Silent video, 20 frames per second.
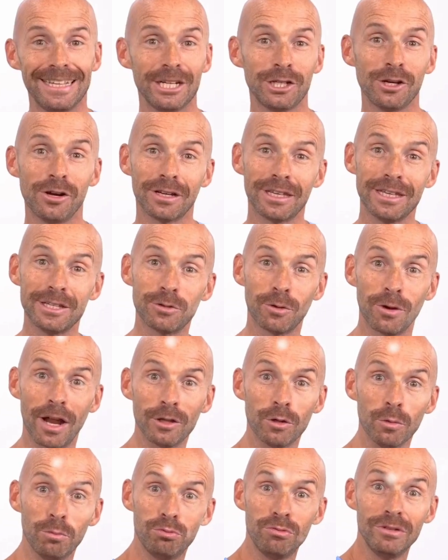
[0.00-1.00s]
Des gens qui sont
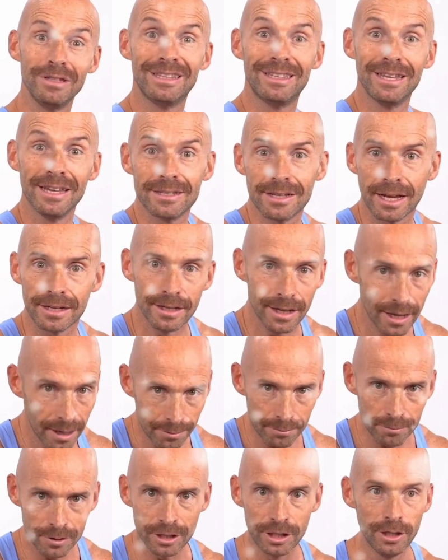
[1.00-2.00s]
là depuis des années,
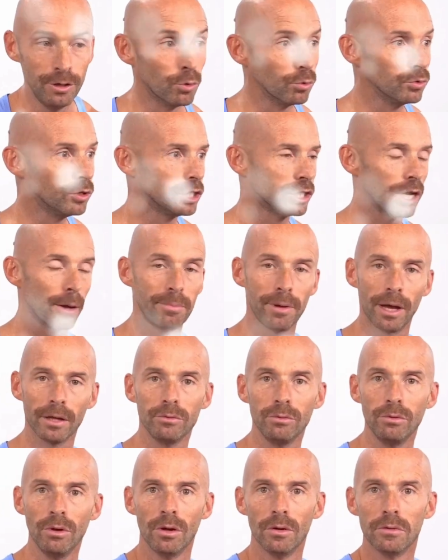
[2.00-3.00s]
qui ont déjà
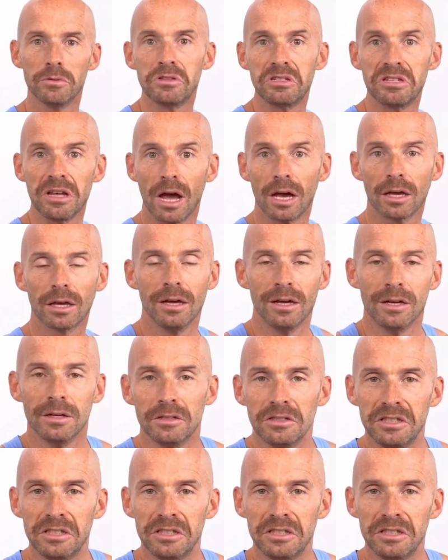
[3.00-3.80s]
perdu 5,